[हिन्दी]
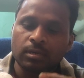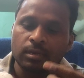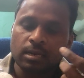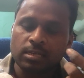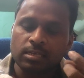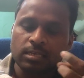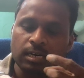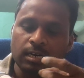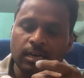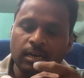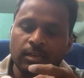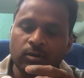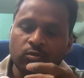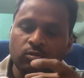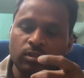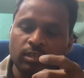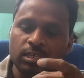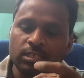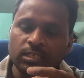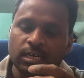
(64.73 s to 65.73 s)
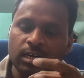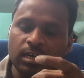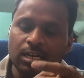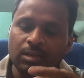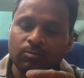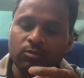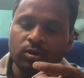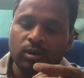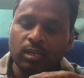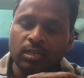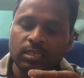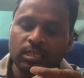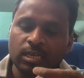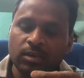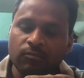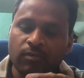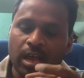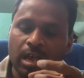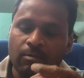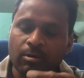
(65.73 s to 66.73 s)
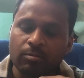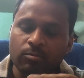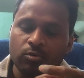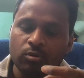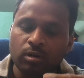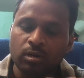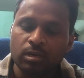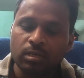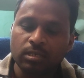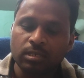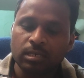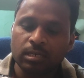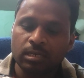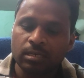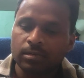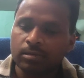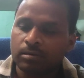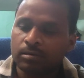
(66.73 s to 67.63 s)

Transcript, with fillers: जैसे हड्डी होती है जैसे हड्डी बोल लीजिए फाइबर बोल लीजिए